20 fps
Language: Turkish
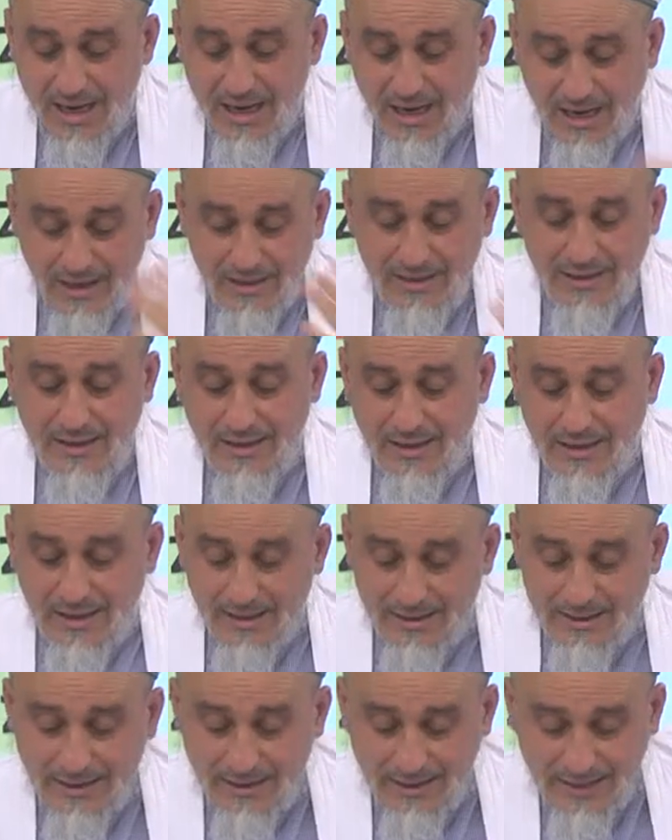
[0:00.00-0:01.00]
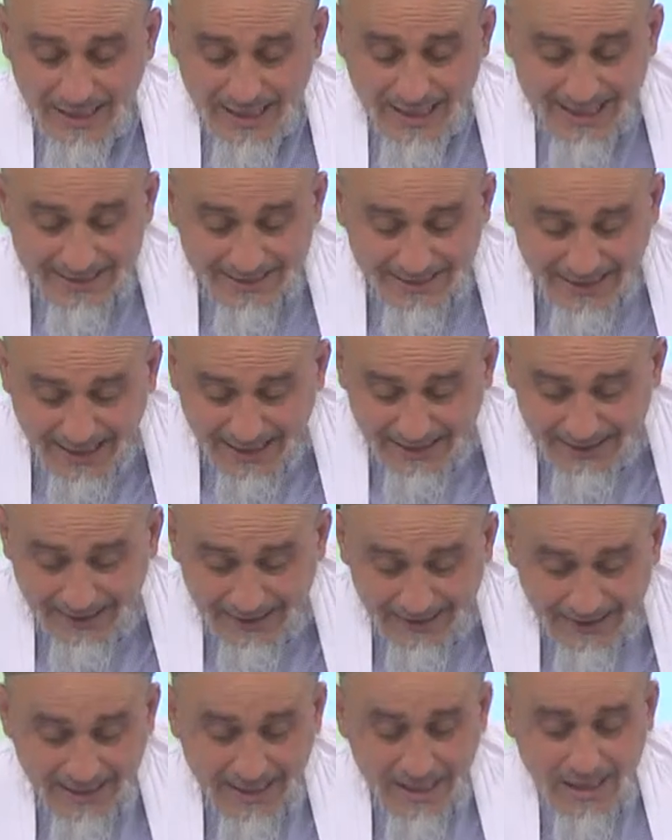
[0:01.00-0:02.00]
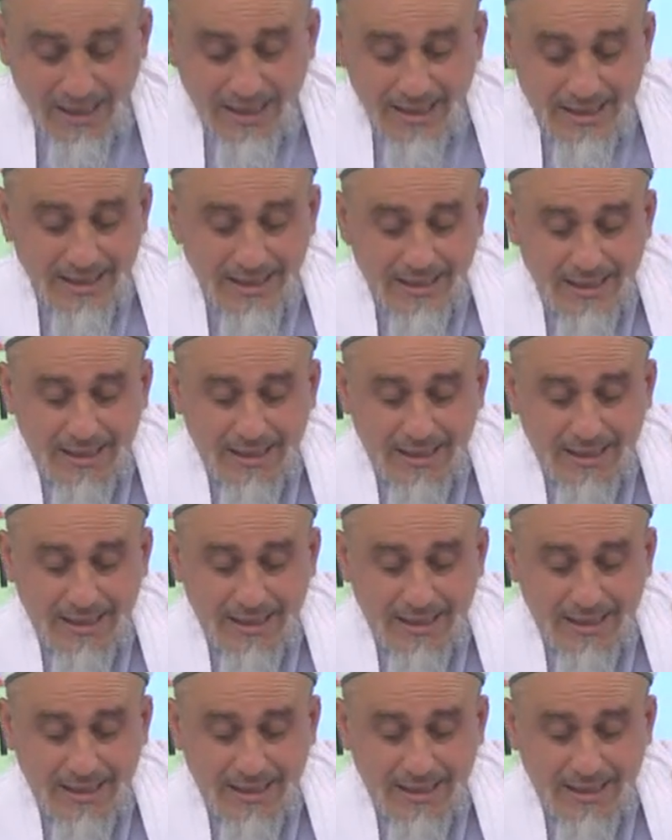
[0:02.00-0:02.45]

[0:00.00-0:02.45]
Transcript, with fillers: ala haya yani e,